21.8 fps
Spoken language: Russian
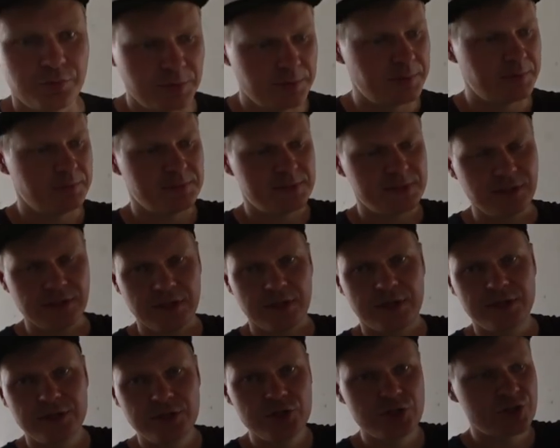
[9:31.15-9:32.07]
меня прям целая
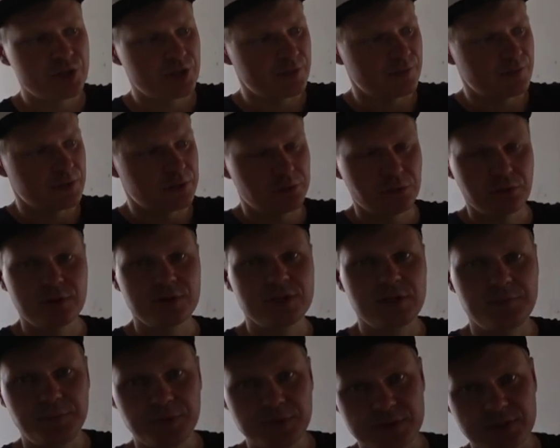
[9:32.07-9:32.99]
книжечка, в которой
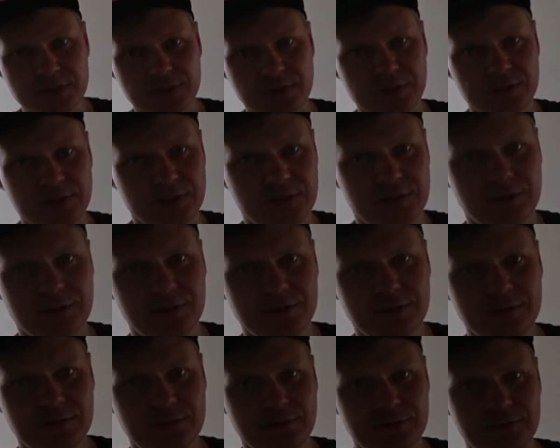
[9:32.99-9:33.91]
записаны
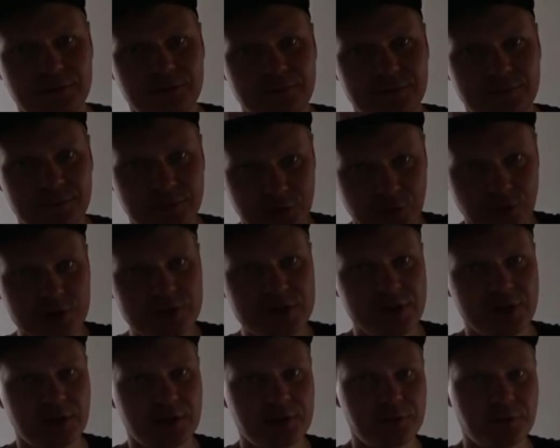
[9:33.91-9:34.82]
э,
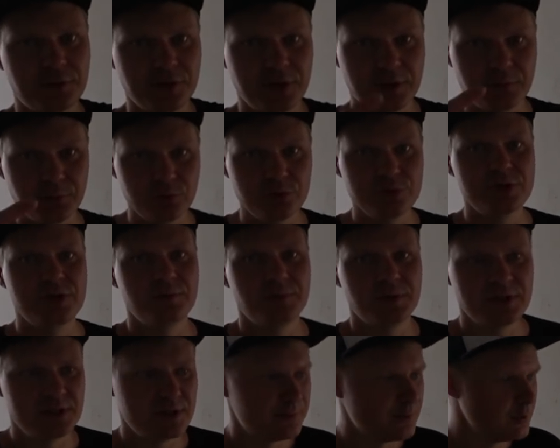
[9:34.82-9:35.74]
видосы, которые я буду
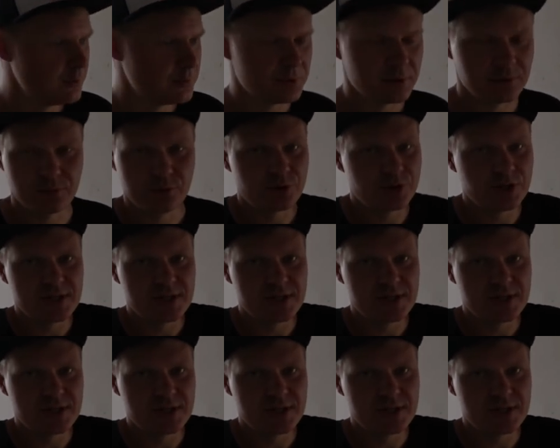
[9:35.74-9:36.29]
снимать зимой, потому что